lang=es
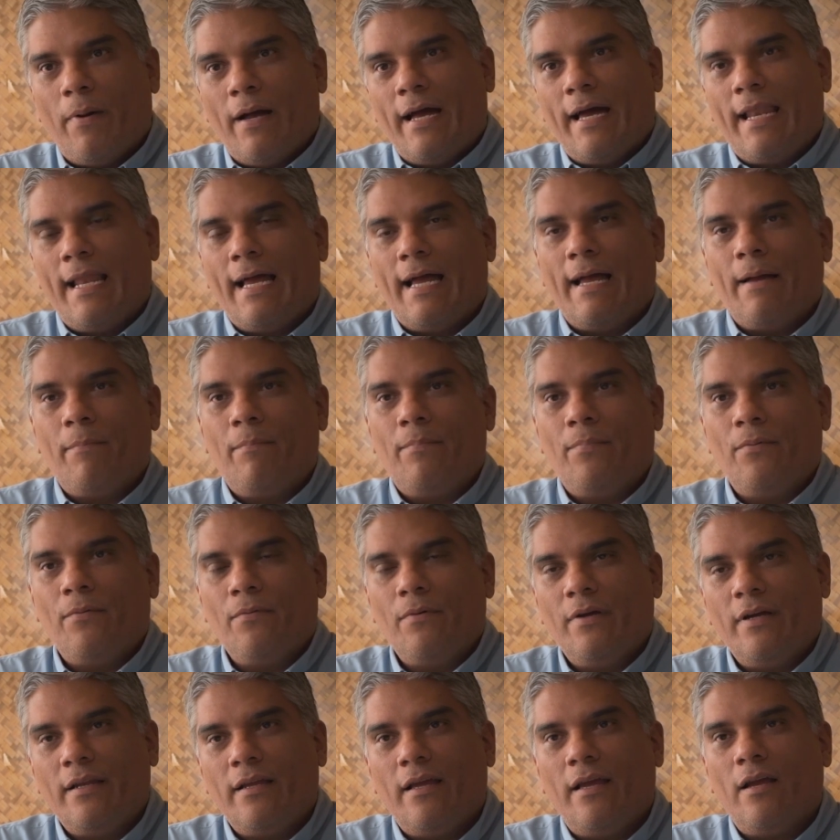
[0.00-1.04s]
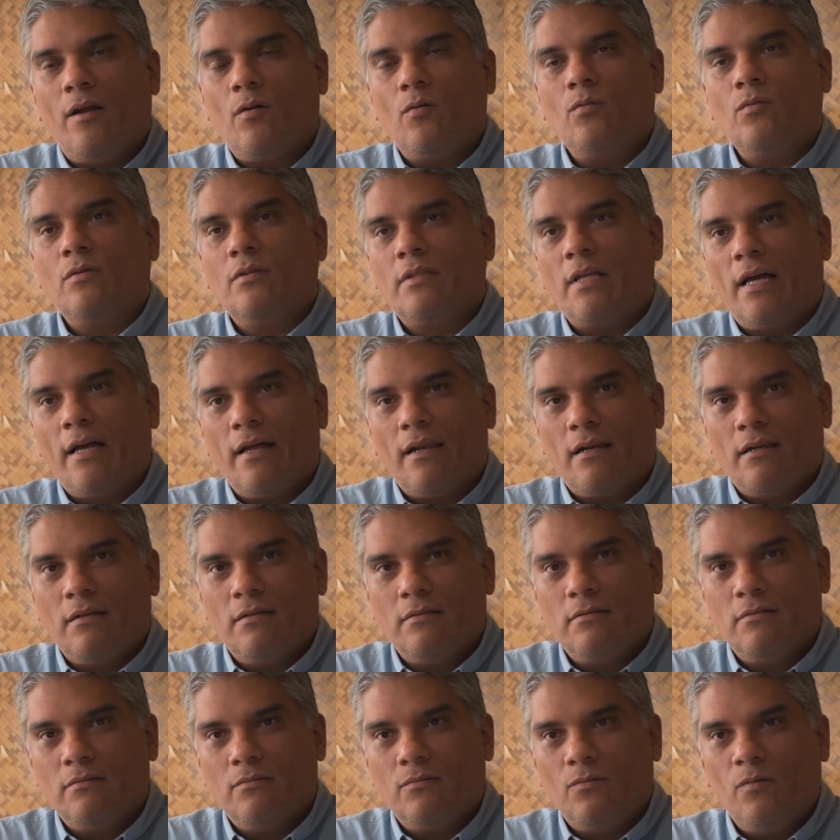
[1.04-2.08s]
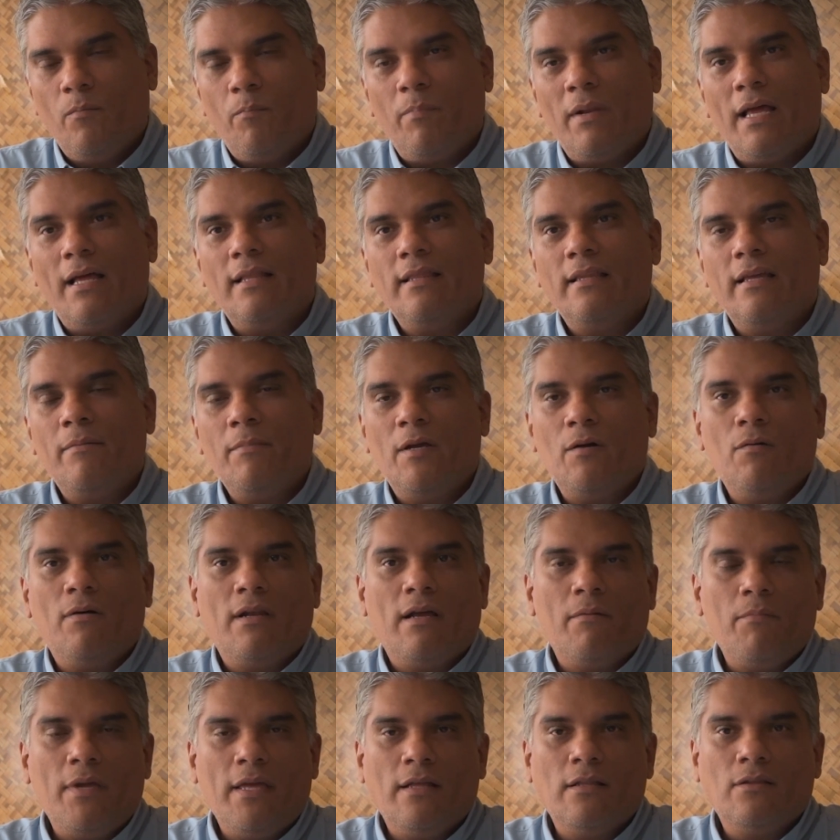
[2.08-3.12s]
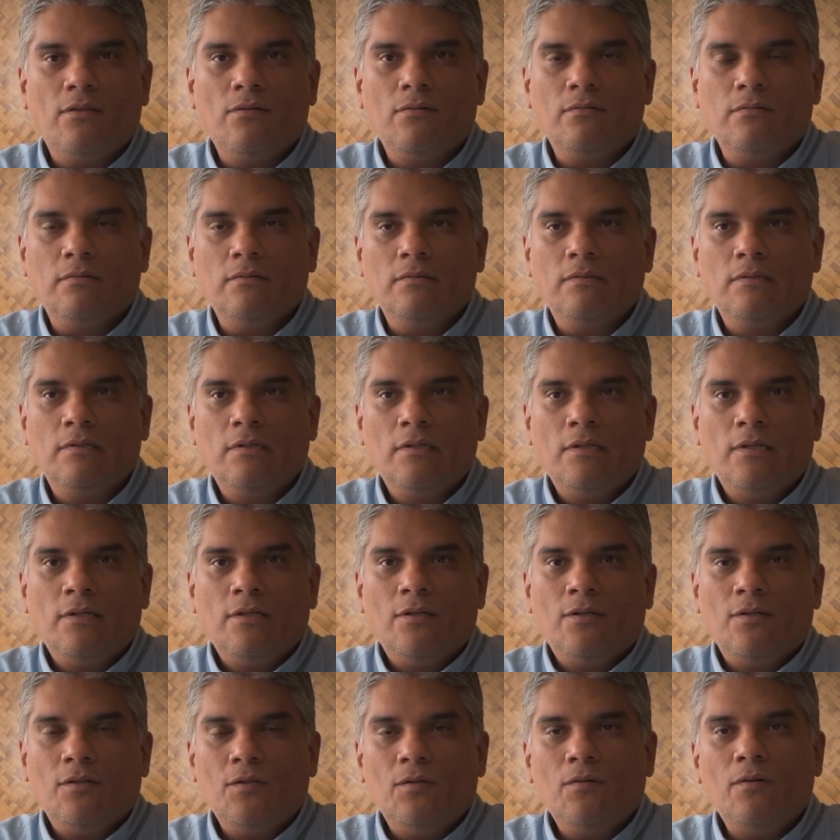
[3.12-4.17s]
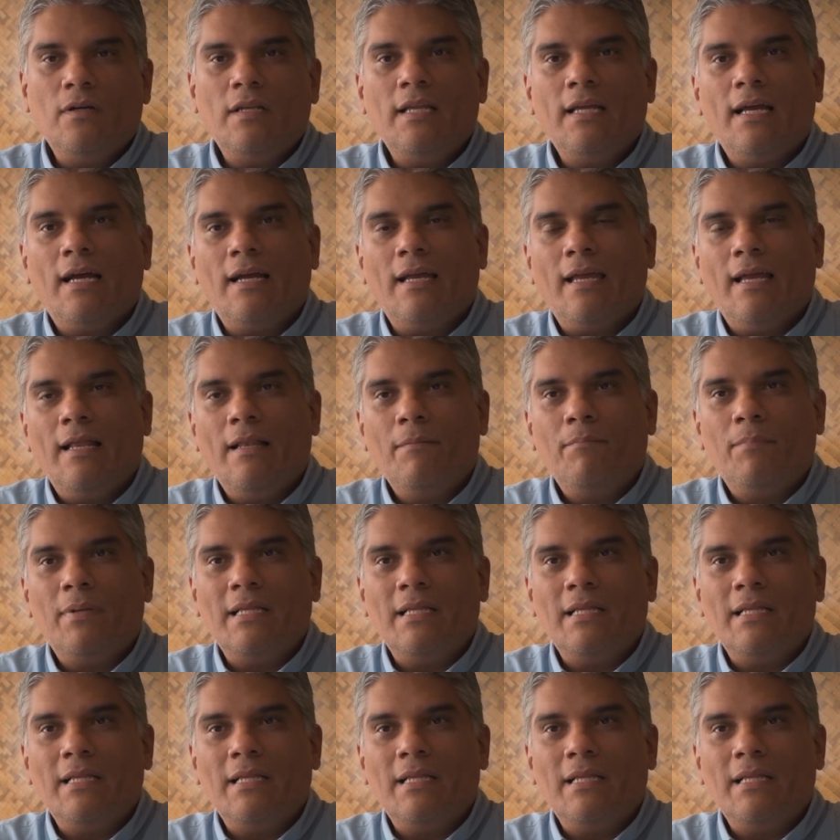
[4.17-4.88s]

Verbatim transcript: para poder ejecutar un plan de mejoramiento, yo diría que el